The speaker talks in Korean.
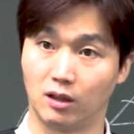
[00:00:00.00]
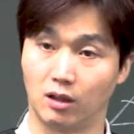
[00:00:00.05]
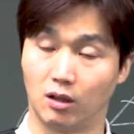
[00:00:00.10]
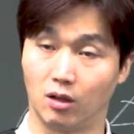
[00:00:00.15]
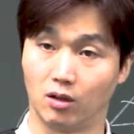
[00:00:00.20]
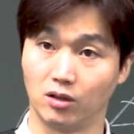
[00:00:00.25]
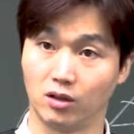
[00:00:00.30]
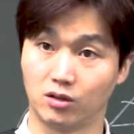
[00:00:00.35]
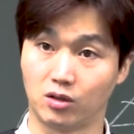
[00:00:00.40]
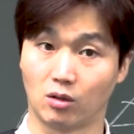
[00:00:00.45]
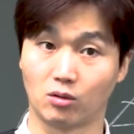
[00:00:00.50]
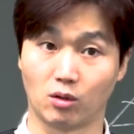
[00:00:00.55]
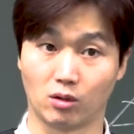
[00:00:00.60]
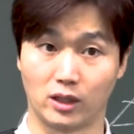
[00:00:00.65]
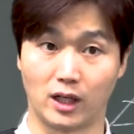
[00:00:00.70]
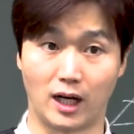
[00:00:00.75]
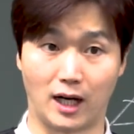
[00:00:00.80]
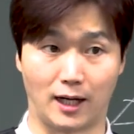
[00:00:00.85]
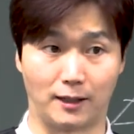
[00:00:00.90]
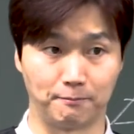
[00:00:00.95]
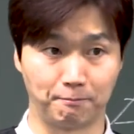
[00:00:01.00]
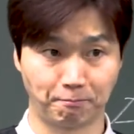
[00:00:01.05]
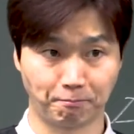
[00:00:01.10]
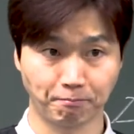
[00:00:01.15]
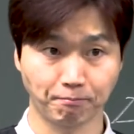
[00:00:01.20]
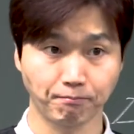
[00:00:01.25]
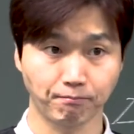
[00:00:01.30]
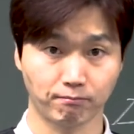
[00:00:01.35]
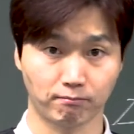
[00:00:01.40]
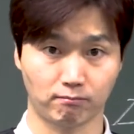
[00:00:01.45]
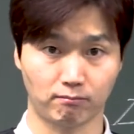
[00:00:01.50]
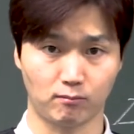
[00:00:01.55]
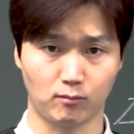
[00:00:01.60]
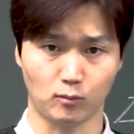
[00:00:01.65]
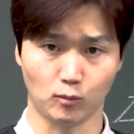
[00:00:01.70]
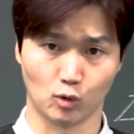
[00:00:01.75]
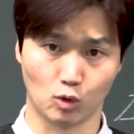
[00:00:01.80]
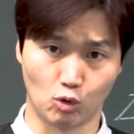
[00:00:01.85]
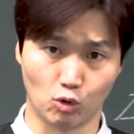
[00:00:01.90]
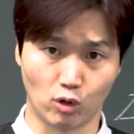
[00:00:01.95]
어느 정도냐?
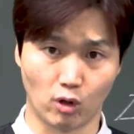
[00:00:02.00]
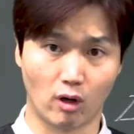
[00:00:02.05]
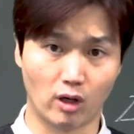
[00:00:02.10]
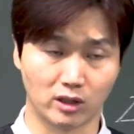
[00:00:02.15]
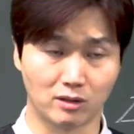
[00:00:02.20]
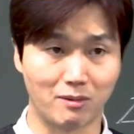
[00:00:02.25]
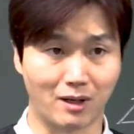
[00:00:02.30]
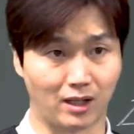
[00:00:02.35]
두려워하지